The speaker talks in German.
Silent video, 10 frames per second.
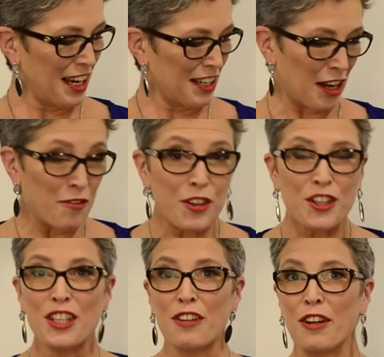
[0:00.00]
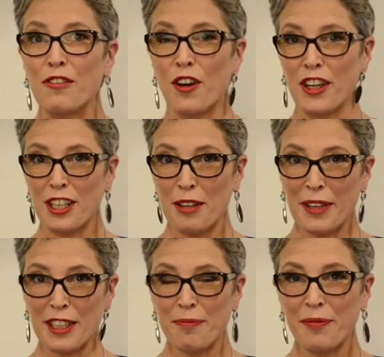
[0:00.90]
Dann wünsche ich dir viel Freude
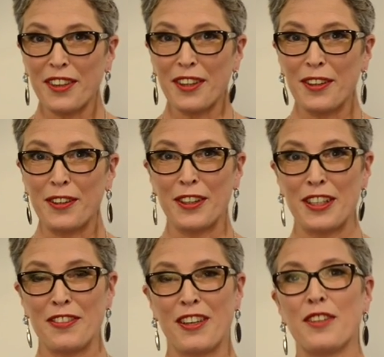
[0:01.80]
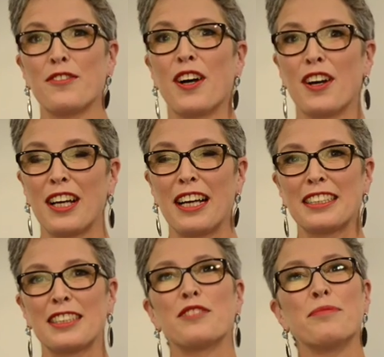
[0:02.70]
damit und wenn du Fragen
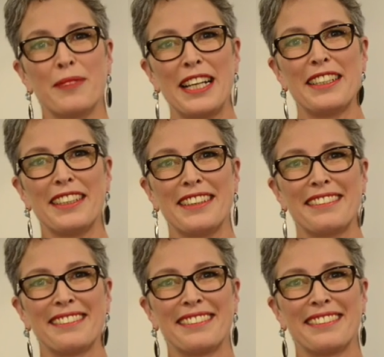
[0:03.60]
hast, melde dich.